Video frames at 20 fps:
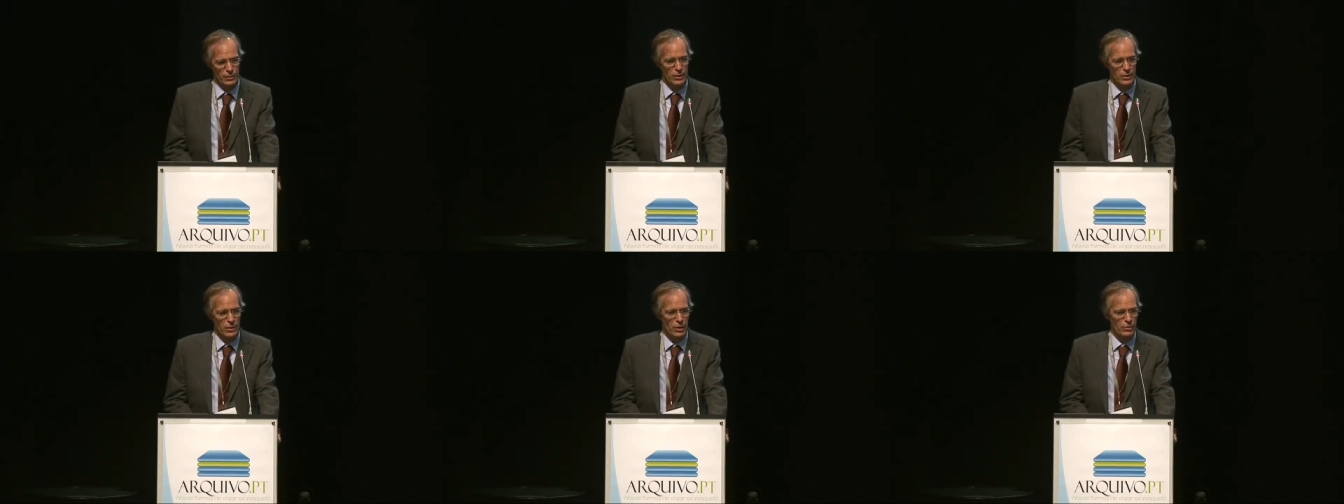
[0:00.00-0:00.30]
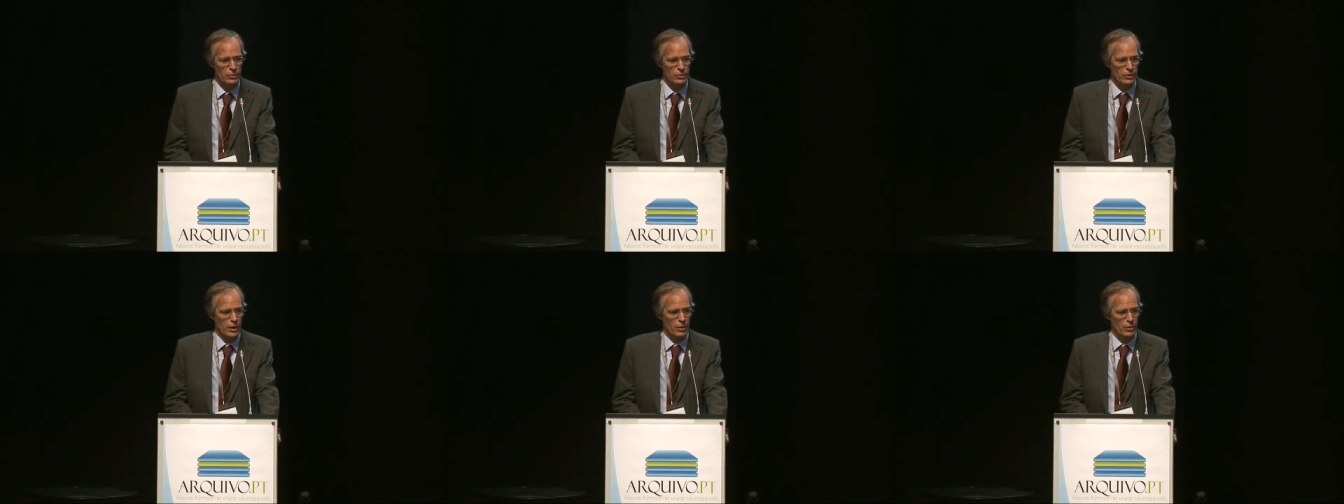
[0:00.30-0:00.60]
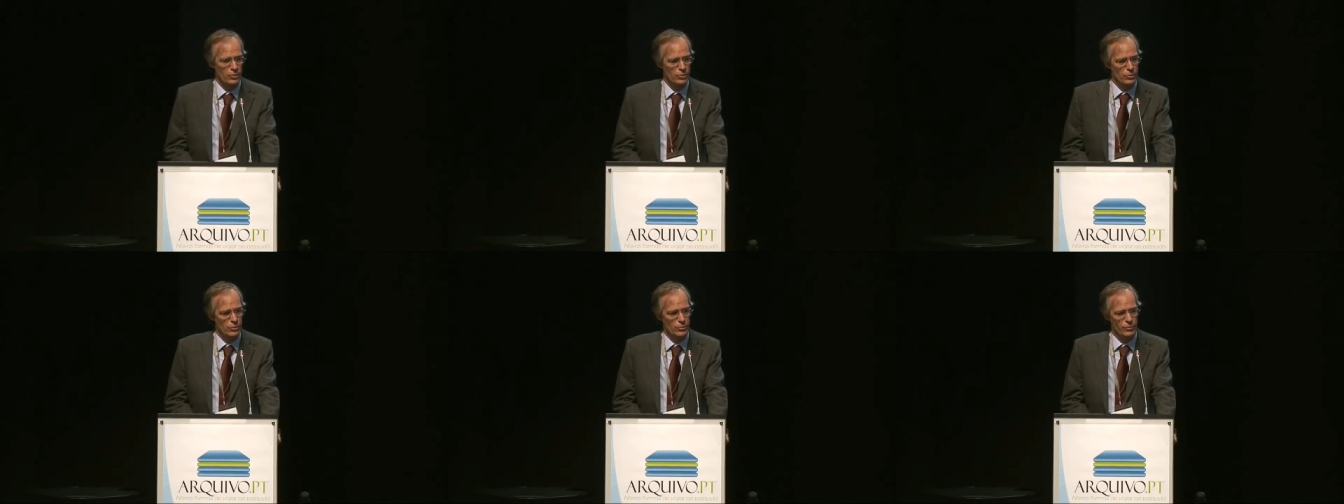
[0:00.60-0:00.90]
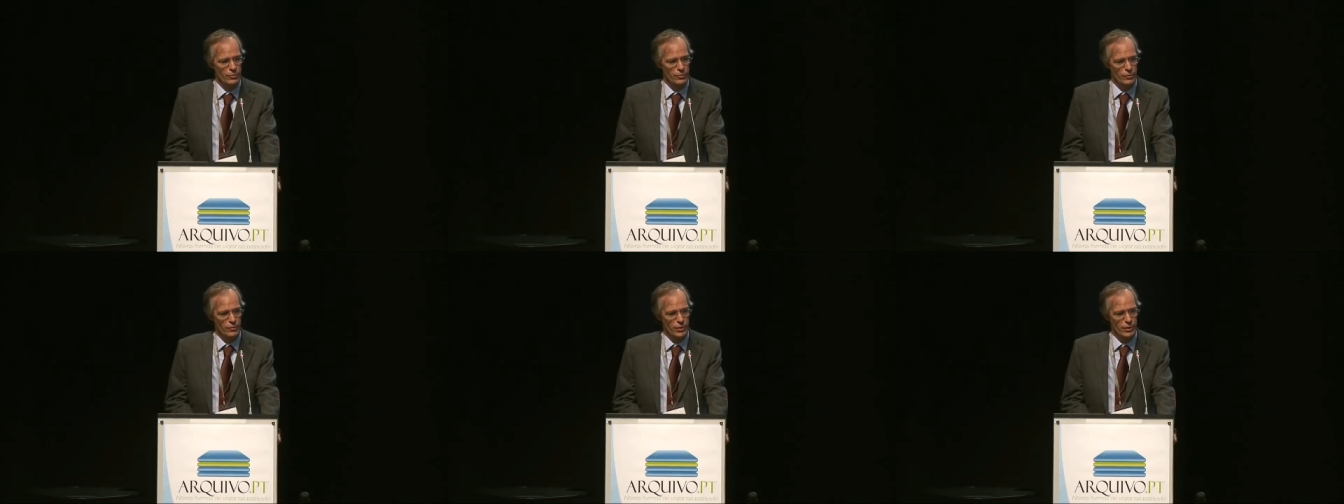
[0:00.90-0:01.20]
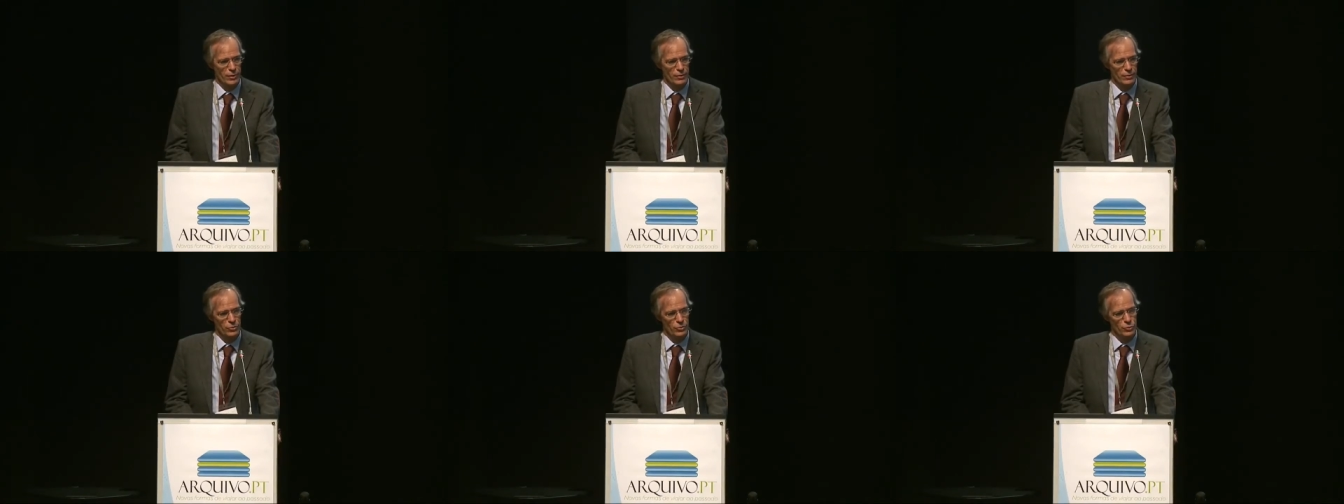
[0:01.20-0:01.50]
dinossauro
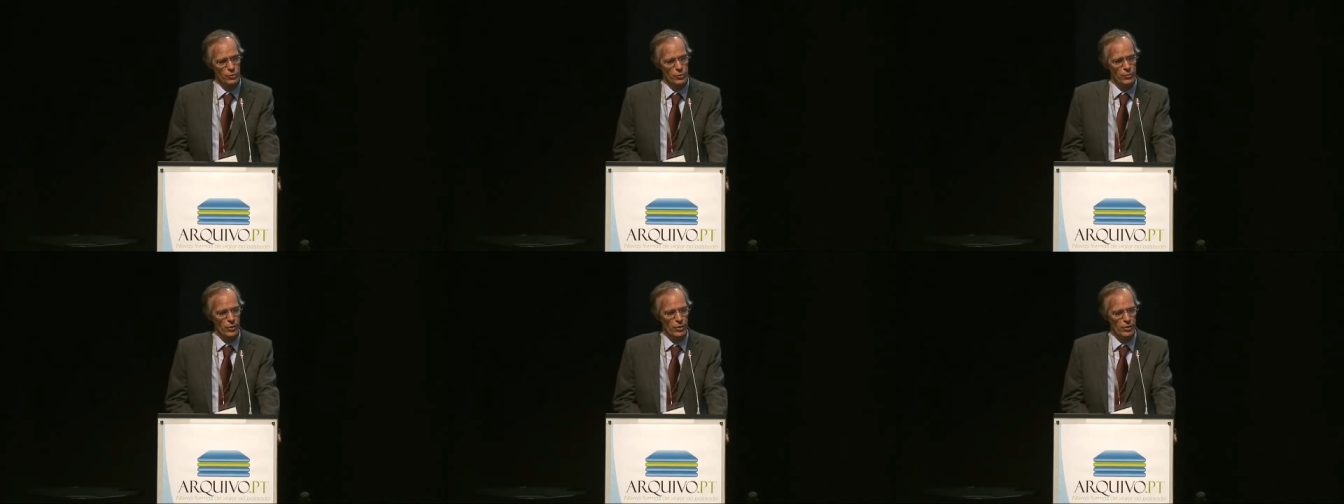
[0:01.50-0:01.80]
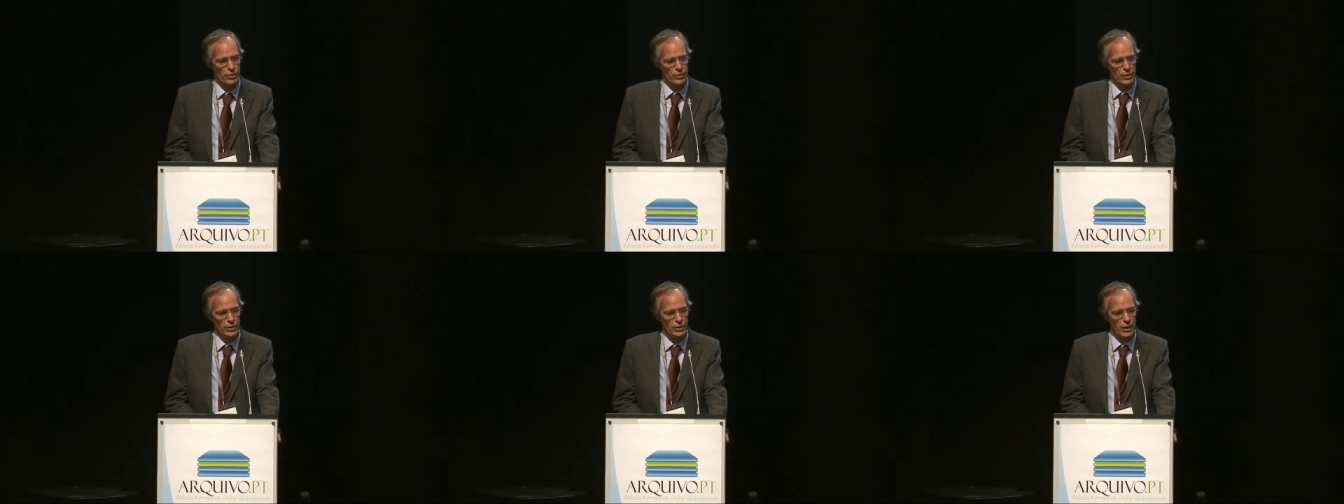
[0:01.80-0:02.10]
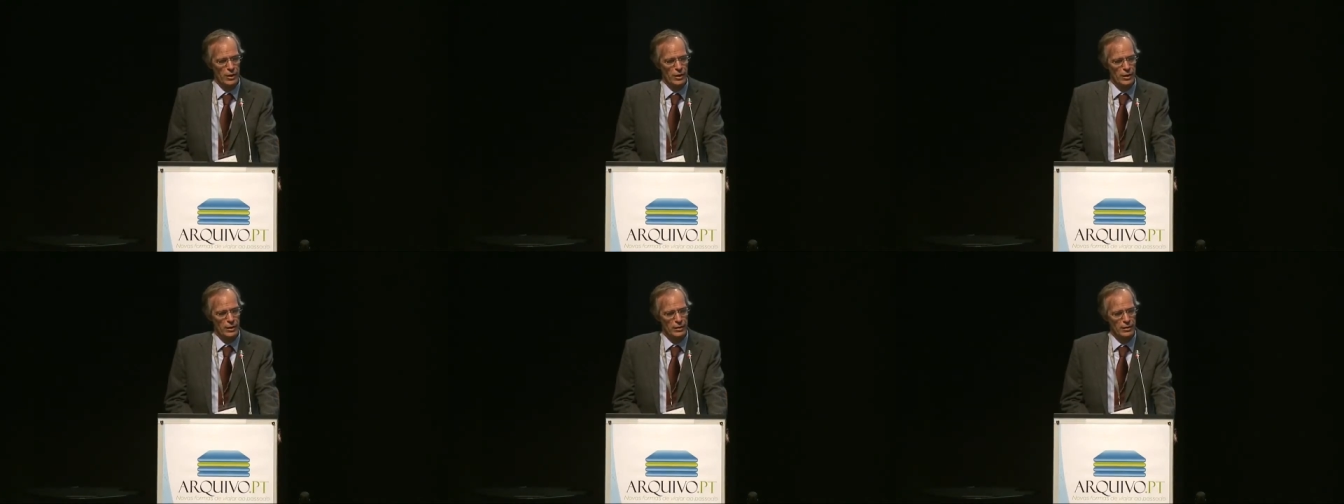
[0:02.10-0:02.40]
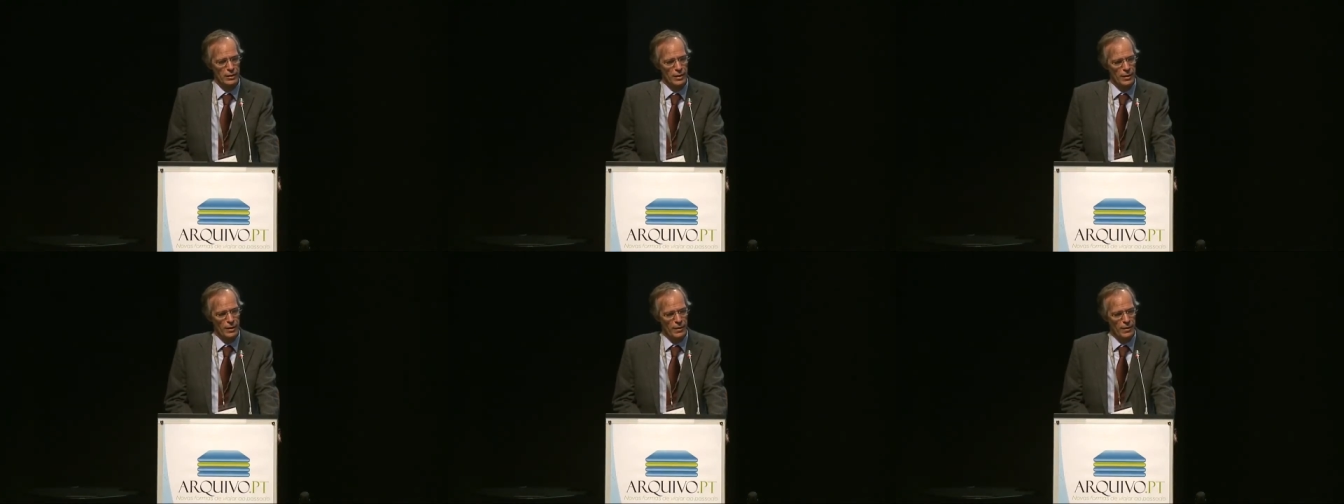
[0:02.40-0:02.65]
sobrevivente dos primórdios da internet,